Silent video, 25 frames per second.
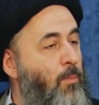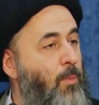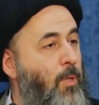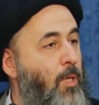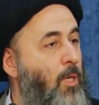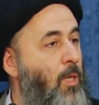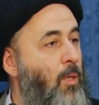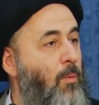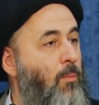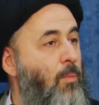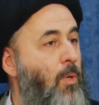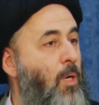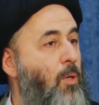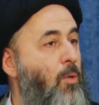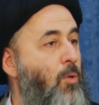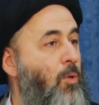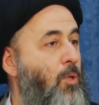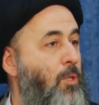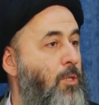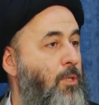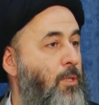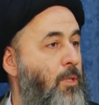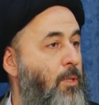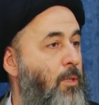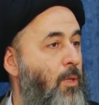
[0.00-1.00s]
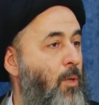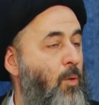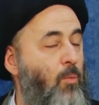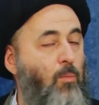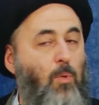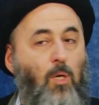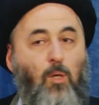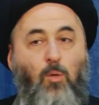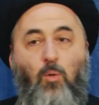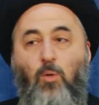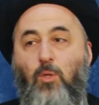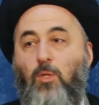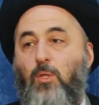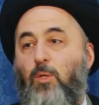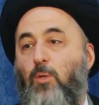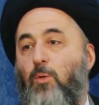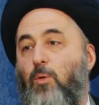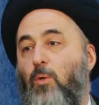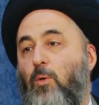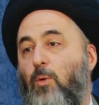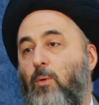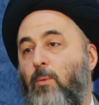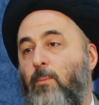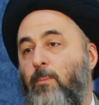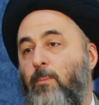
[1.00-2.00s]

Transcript: امرئ ما يحسن أو ما يحسنه